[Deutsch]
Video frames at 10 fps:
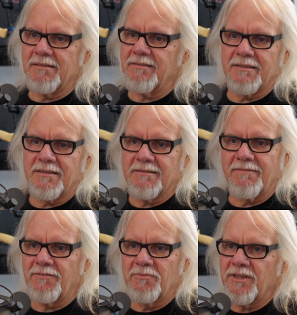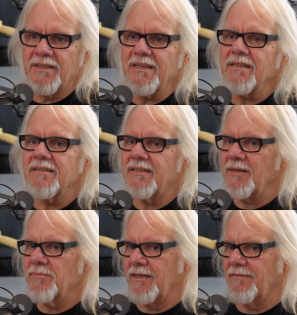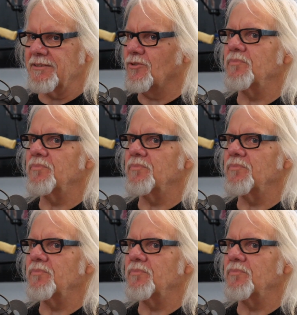Das, das, das war für mich nie ein Thema, was mhm.